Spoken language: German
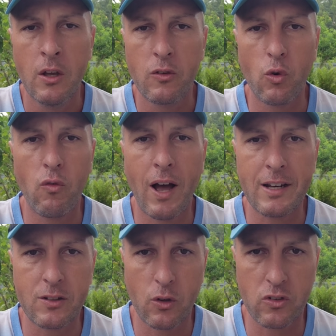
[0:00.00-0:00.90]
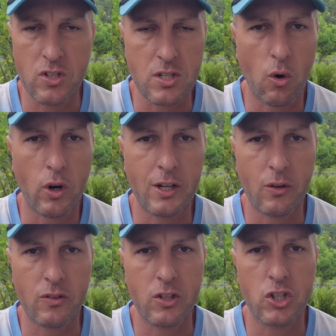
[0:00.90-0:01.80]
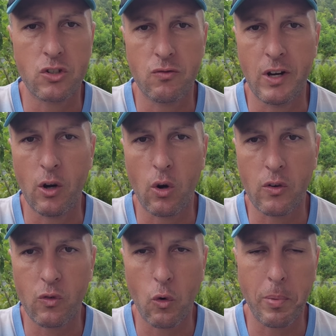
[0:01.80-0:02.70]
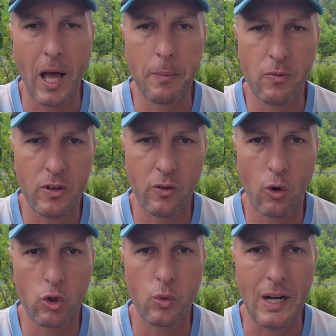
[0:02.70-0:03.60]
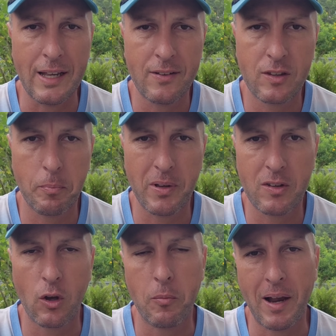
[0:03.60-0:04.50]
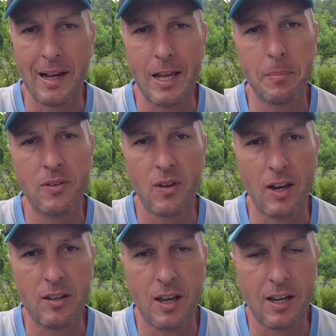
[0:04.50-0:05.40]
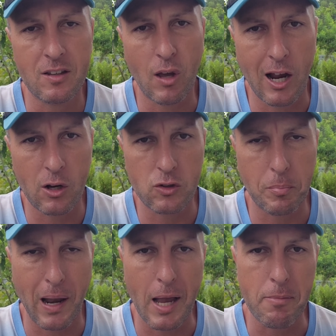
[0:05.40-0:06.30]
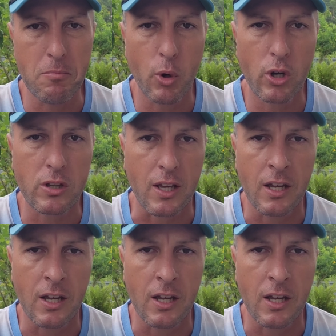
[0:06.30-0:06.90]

so weit, dass ich sage, dass ich, wenn alles so bleibt, wie es aktuell ist, bis an mein Lebensende in Thailand bleiben möchte.